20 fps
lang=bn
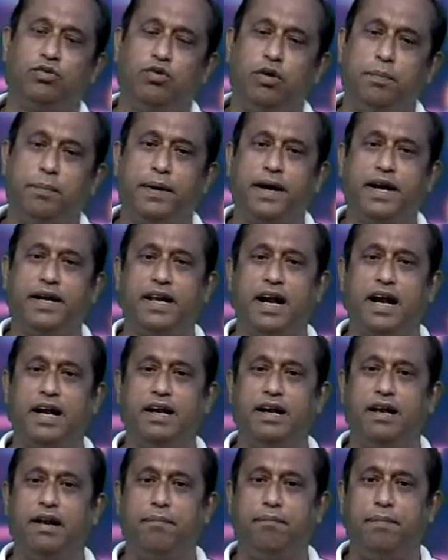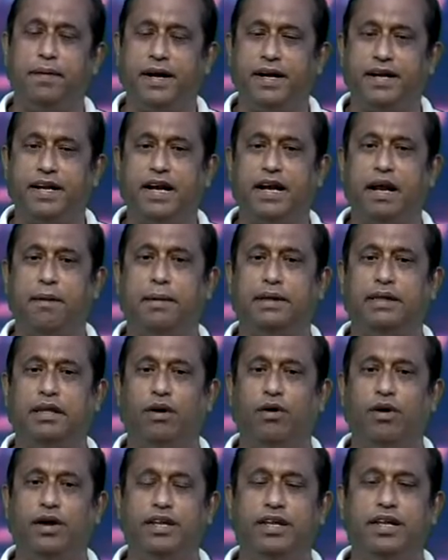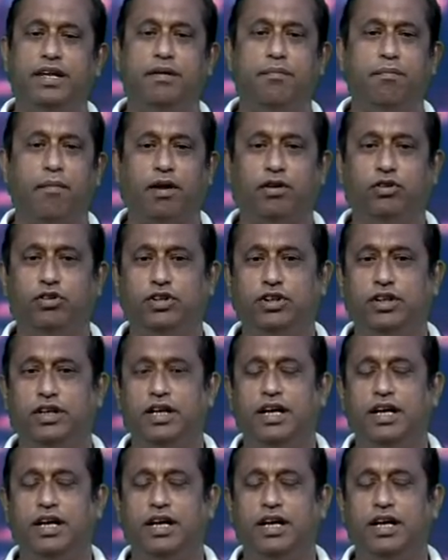কোনো ক্রিকেটার ক্রিকেটার নামাতে হয়নি মানুষ